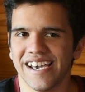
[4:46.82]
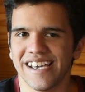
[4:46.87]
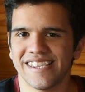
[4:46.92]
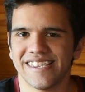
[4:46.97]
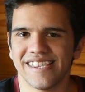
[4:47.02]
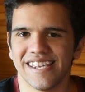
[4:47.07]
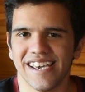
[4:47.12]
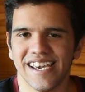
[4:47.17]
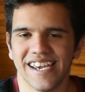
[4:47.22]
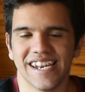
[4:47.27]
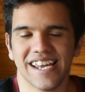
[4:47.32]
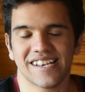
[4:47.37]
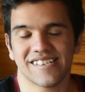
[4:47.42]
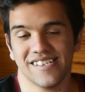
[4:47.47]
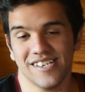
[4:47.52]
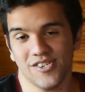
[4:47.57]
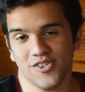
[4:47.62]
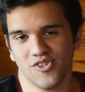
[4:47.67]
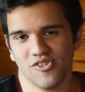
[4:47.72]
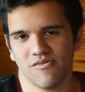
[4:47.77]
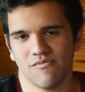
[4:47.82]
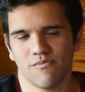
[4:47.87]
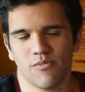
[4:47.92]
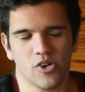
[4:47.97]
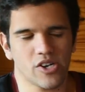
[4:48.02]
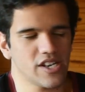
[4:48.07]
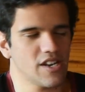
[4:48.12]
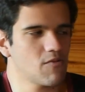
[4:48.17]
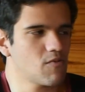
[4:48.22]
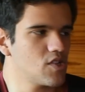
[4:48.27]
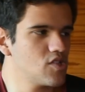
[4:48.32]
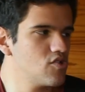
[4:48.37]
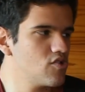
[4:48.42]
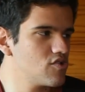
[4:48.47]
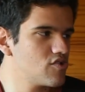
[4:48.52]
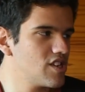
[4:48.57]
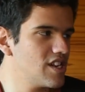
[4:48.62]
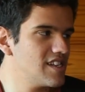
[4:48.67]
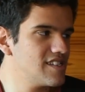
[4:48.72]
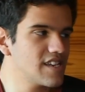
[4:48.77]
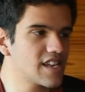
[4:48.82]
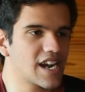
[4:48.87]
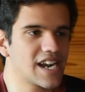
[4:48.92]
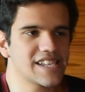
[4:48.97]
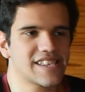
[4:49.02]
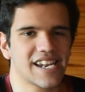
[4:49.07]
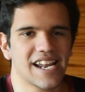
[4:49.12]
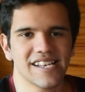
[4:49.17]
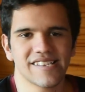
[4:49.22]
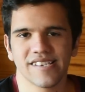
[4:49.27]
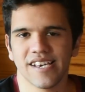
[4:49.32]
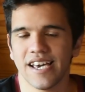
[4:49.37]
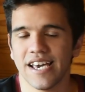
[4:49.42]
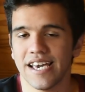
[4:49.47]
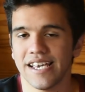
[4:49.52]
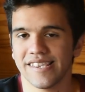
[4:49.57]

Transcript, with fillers: este, en exceso, porque cuando se le cierran atrás